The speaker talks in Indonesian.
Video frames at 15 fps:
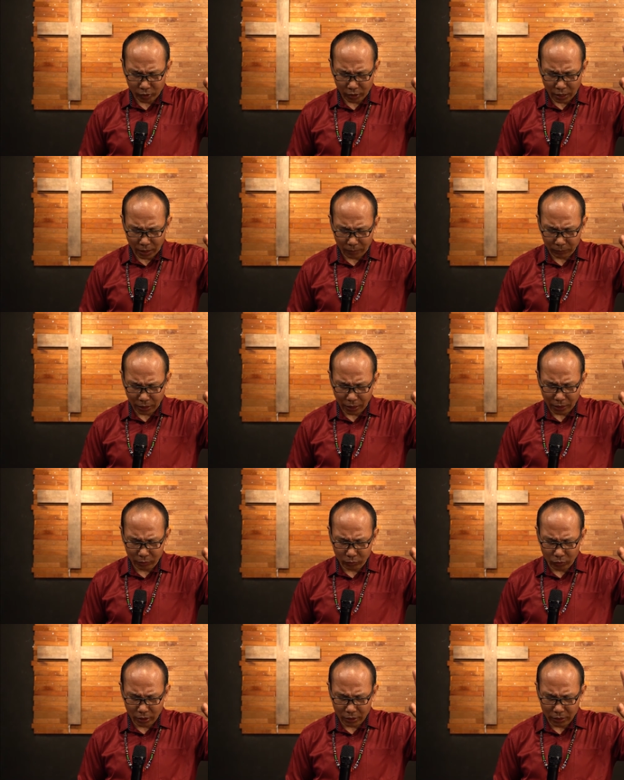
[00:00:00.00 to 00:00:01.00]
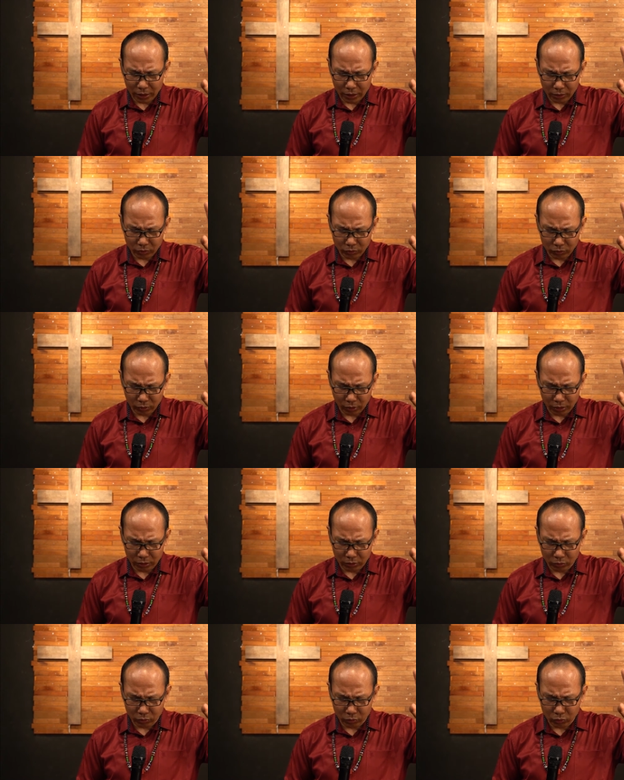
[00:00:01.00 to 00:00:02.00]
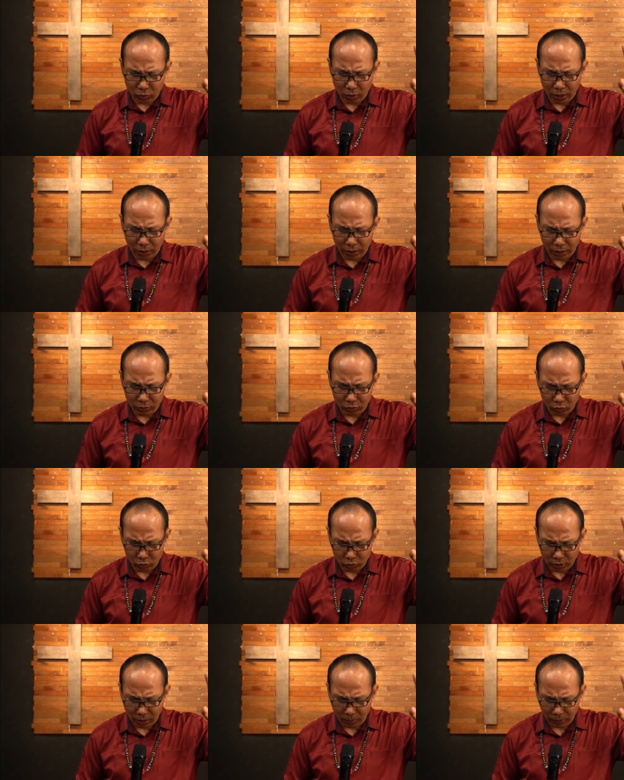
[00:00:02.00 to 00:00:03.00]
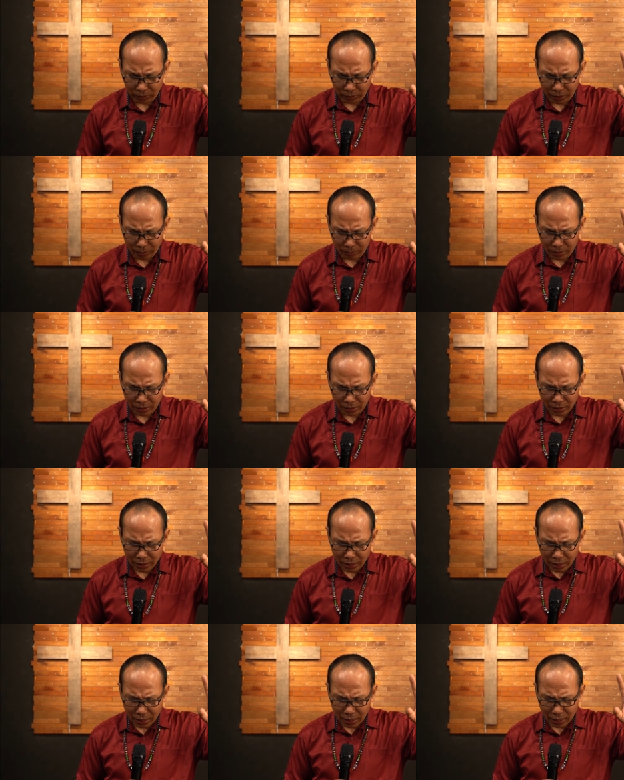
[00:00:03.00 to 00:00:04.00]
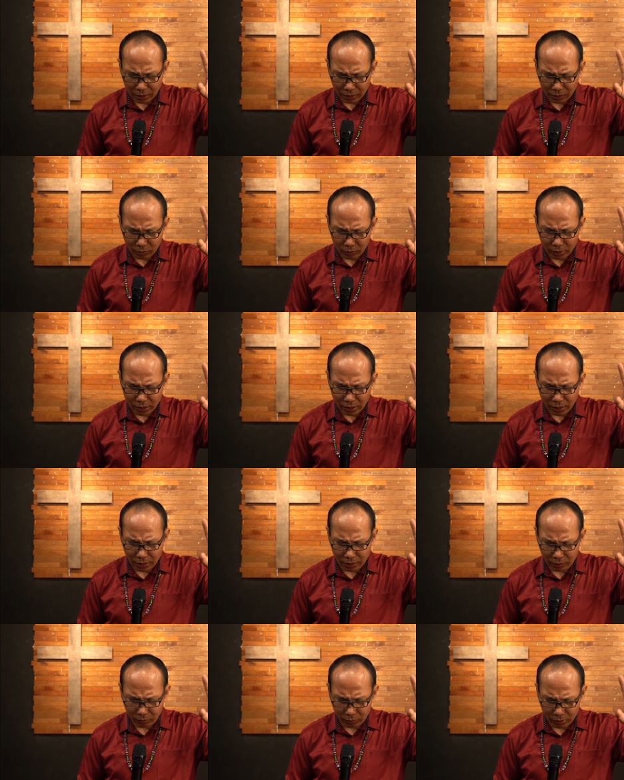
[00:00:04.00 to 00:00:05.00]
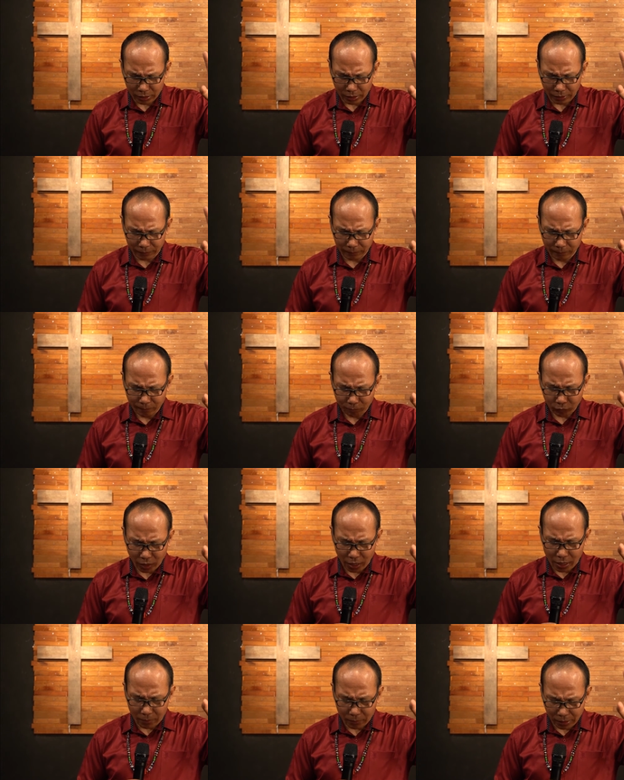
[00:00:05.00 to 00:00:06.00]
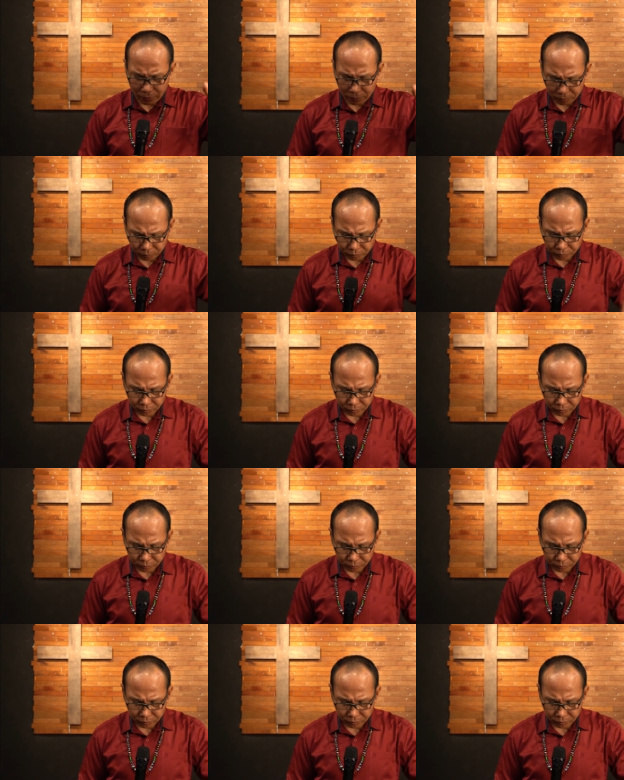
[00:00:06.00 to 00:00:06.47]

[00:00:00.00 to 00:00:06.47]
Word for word: dalam tangan Tuhan Yesus Kristus, Tuhan dan Juru Selamat kami. Haleluya, haleluya. Amin.